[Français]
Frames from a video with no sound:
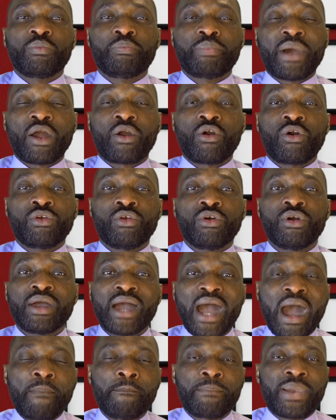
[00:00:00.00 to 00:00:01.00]
parole
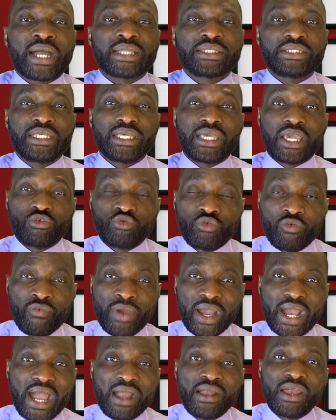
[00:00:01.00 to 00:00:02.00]
en pratique et tu
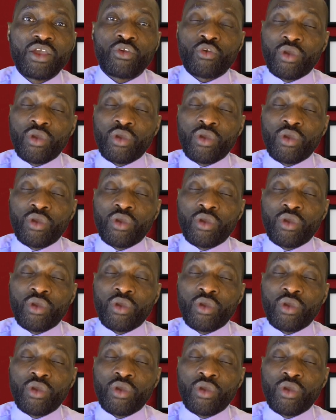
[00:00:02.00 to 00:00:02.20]
verras